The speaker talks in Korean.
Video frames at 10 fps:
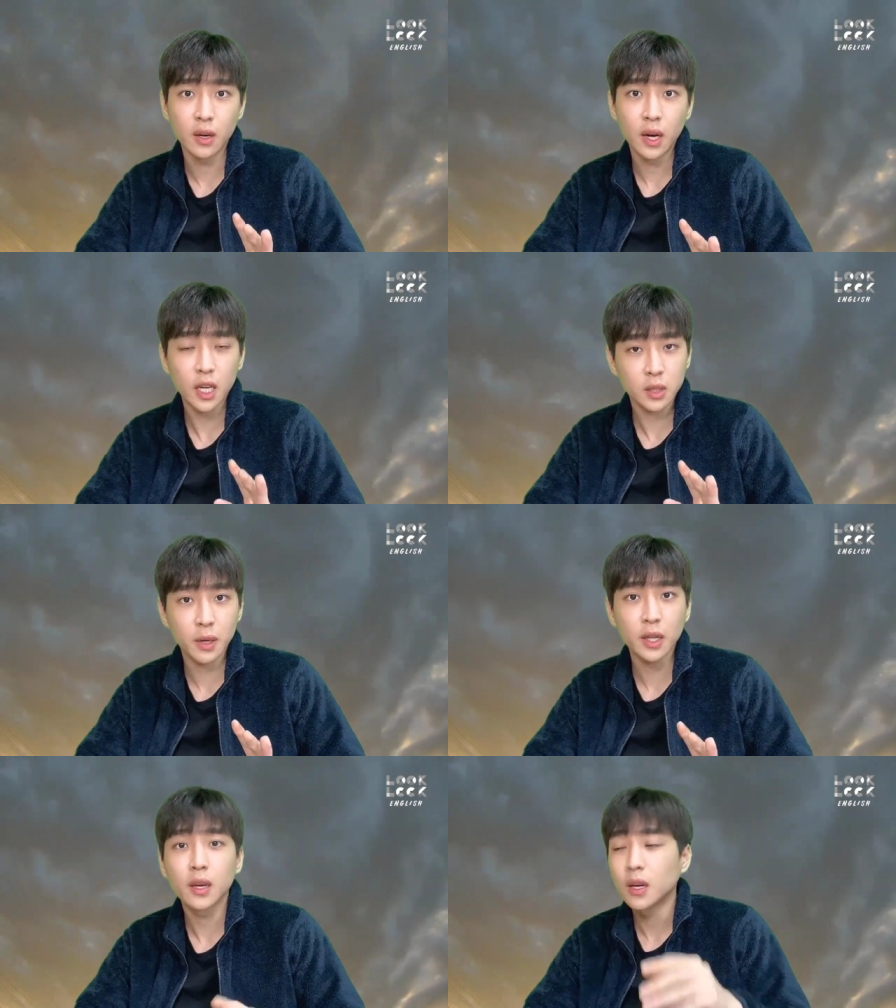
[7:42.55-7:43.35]

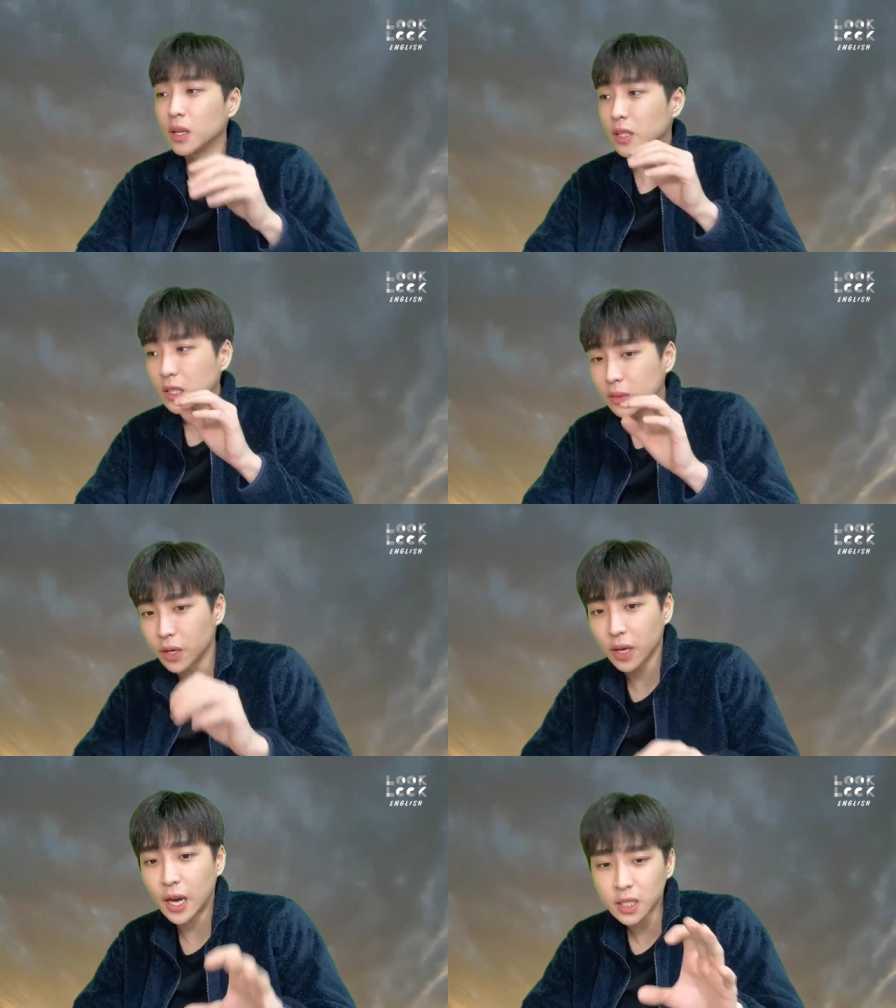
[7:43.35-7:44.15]
하지만, 지금
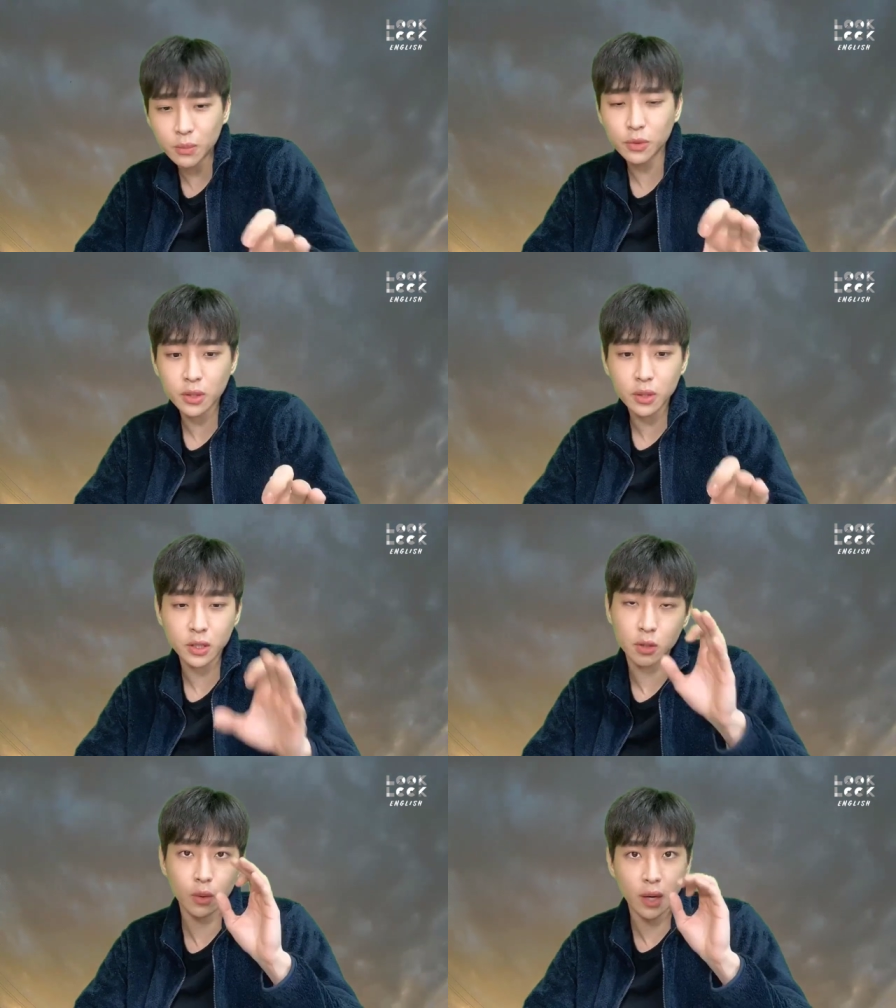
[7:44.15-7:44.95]
여기 하신 분들은 그
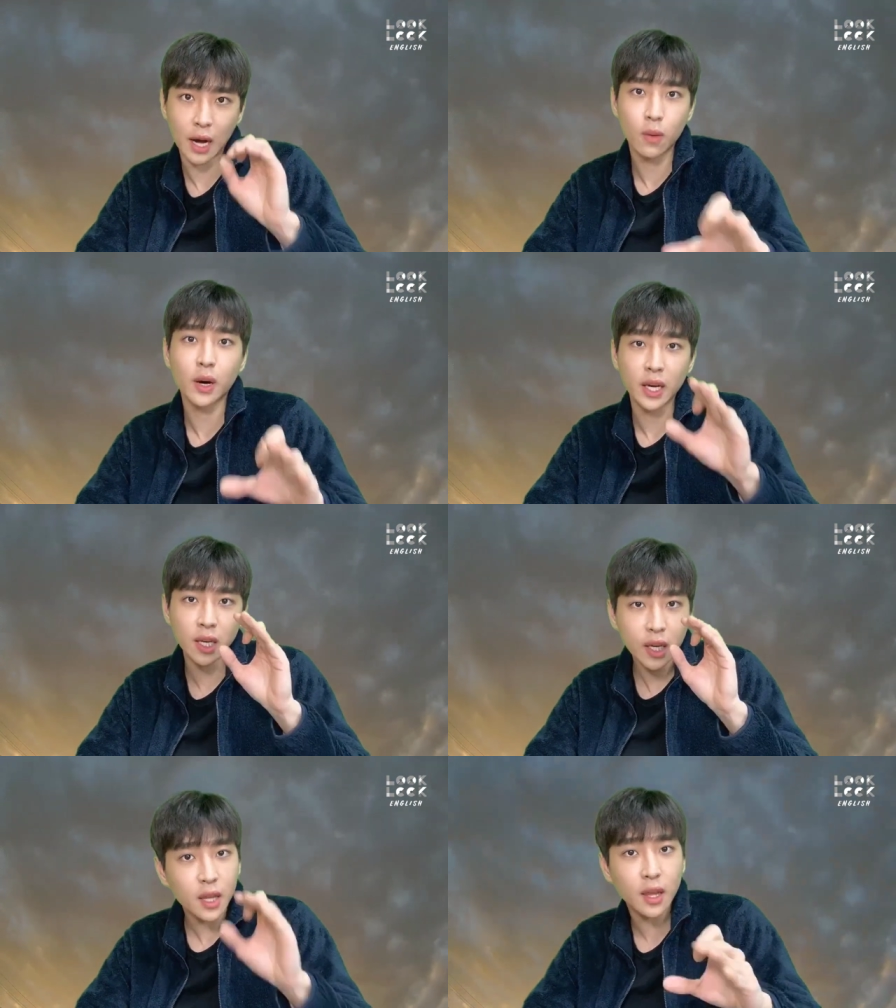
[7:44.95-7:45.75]
정도 각오가
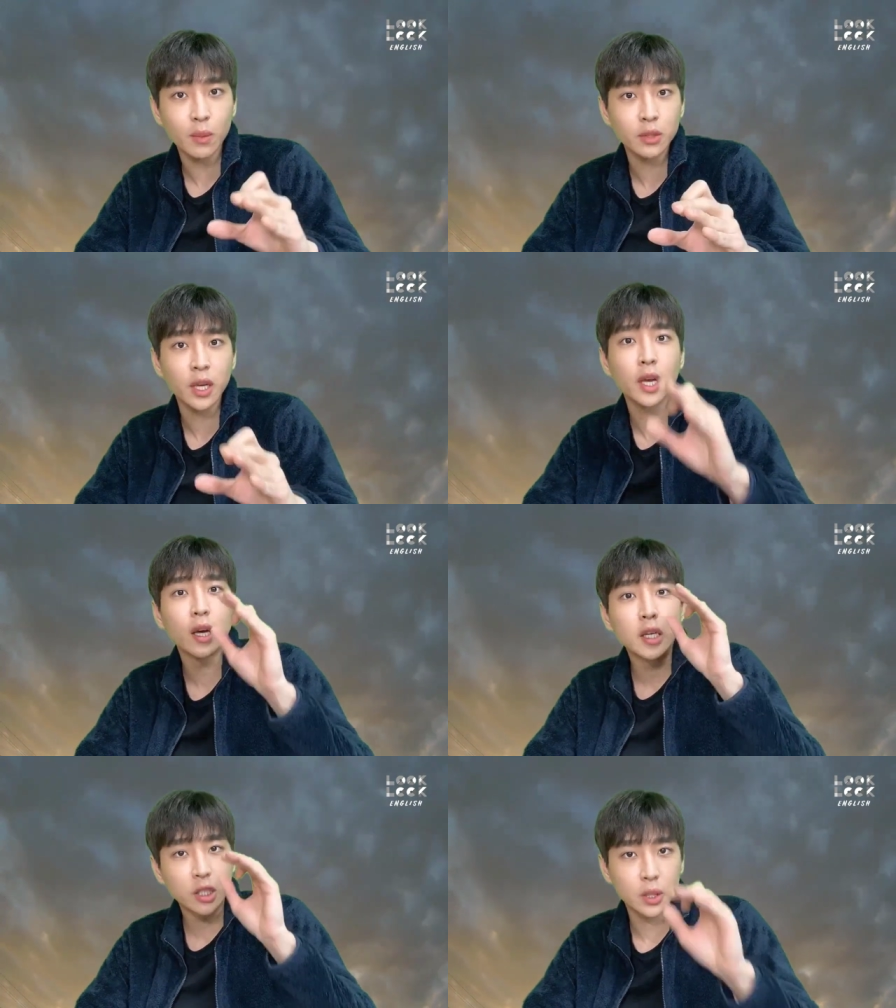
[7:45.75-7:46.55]
있기 때문에
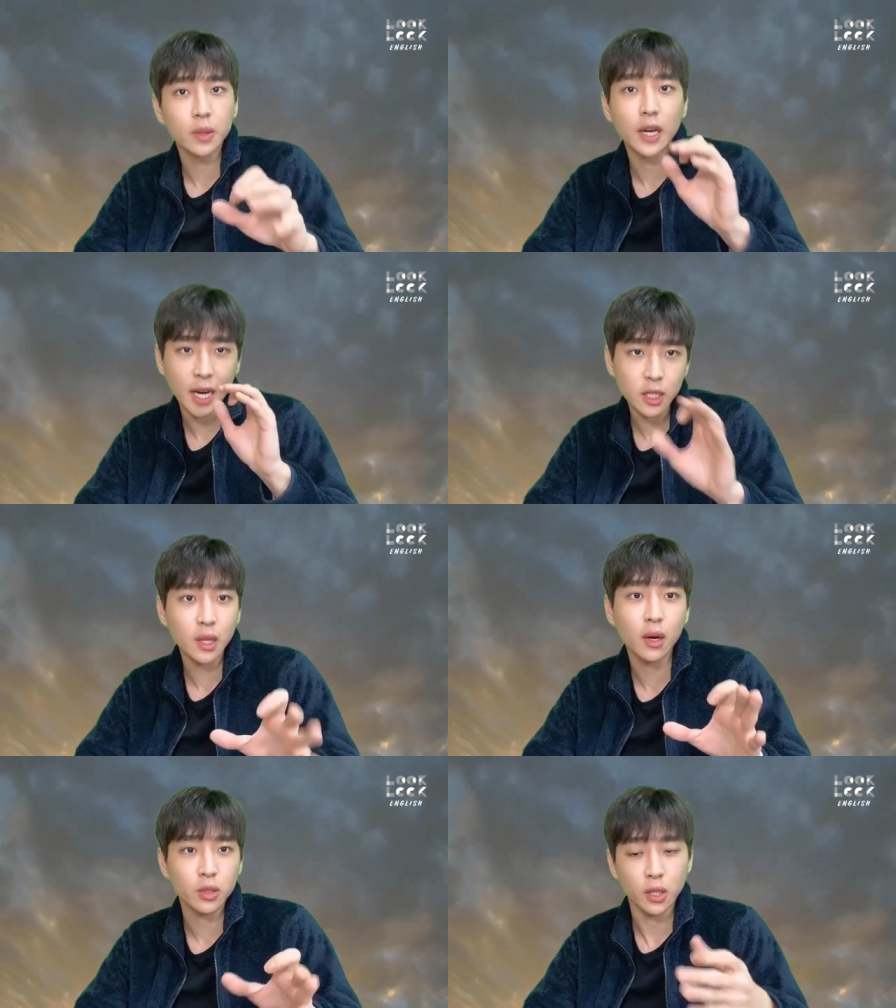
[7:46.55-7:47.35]
지원을
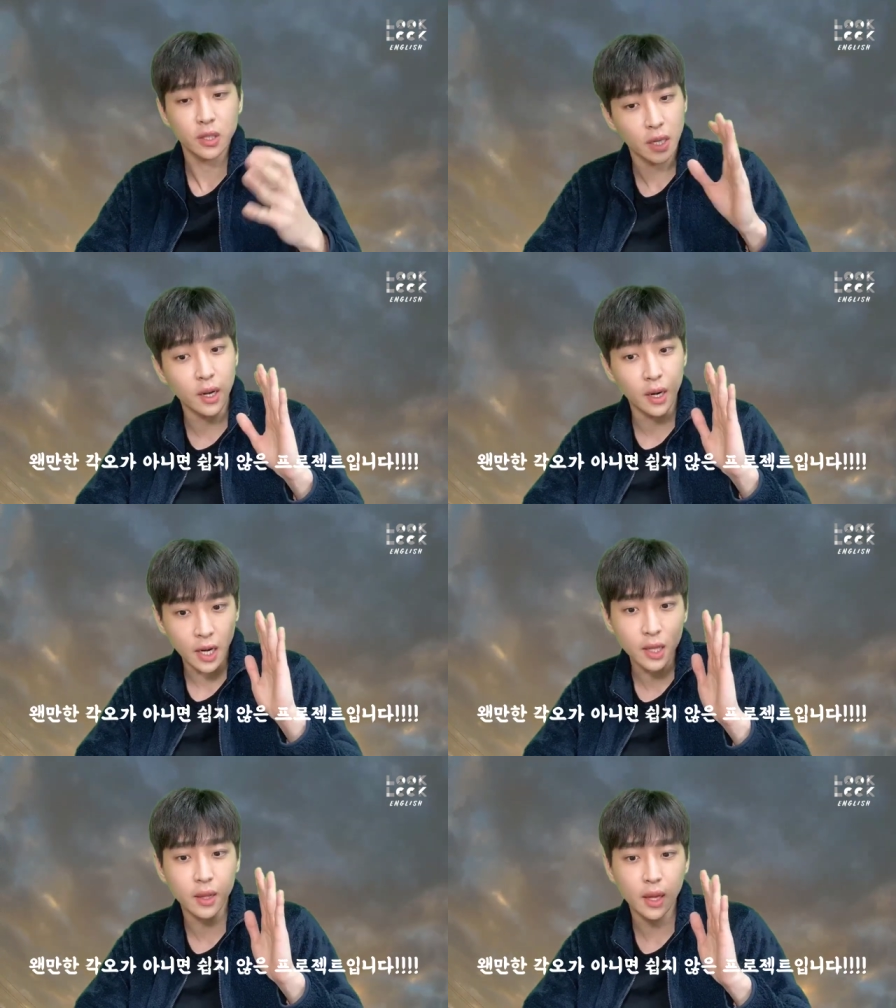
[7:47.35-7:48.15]
하셨다고 저는 생각을
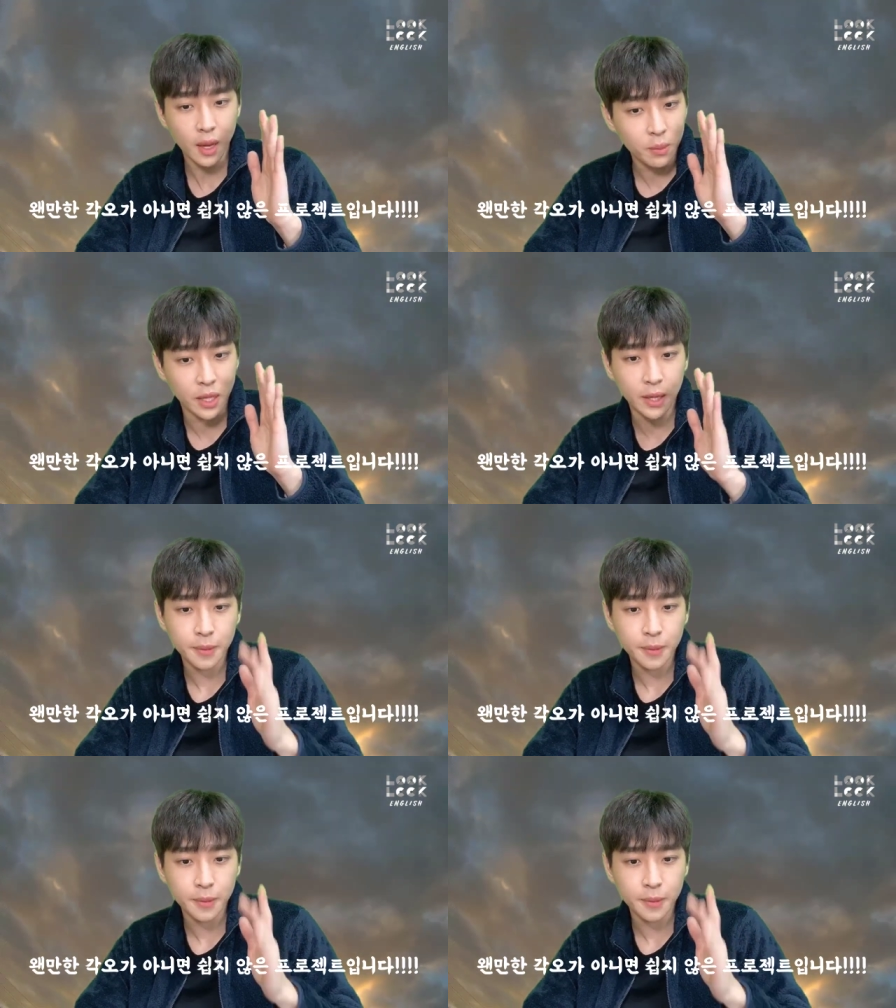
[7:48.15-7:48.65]
하기 합니다.